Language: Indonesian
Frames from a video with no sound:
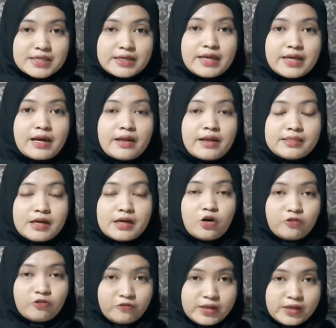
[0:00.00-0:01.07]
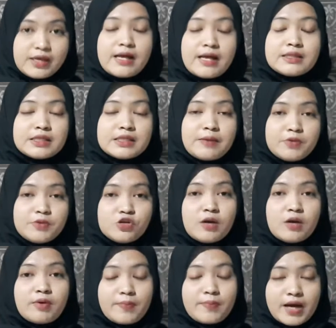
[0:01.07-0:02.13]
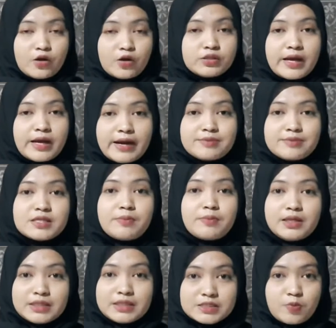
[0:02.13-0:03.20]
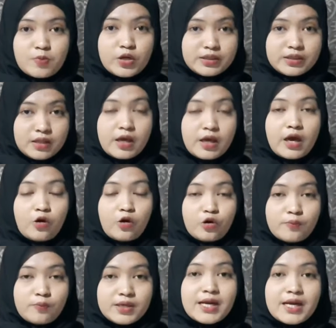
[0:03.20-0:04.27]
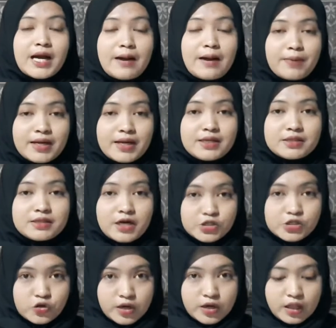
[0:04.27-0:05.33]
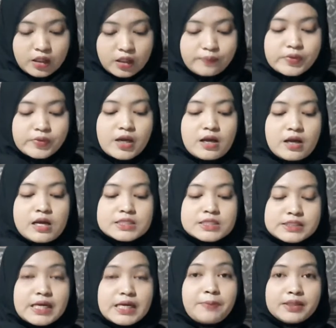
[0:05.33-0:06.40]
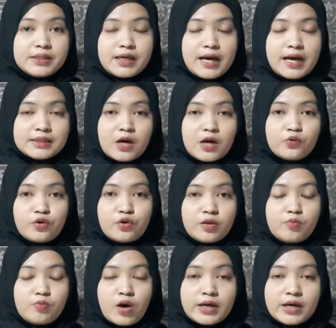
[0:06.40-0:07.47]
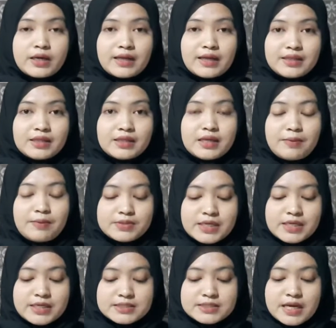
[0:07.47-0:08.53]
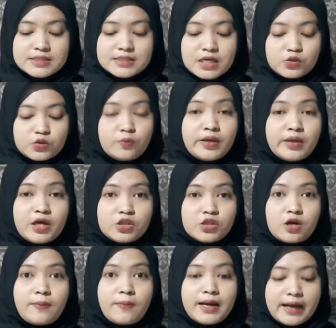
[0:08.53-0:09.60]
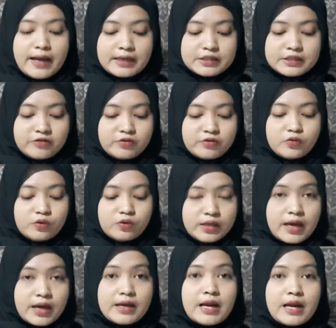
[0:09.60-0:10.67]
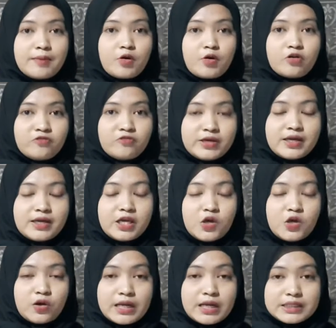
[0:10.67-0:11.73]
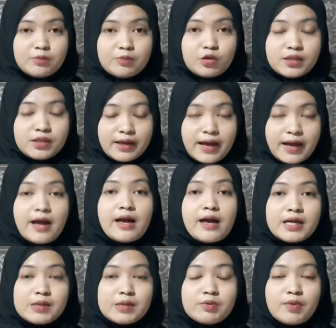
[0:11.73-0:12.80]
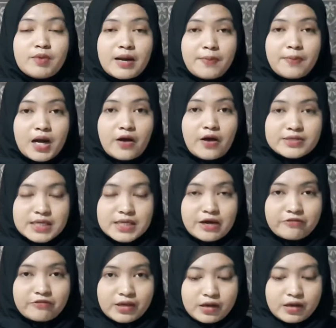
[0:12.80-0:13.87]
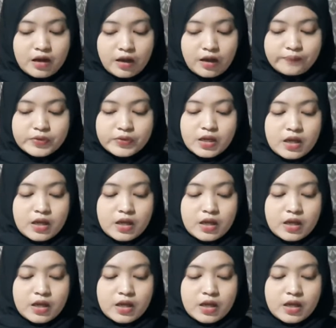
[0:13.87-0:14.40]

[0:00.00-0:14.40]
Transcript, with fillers: kawasan yang rentan konflik, tetapi juga berpengaruh terhadap stabilitas politik, ekonomi, dan keamanan internasional. Sejak pertengahan tahun 2000-an, Qatar telah menjadi salah satu mediator paling aktif di dunia dalam konflik regional Timur Tengah dan beberapa kawasan Afrika.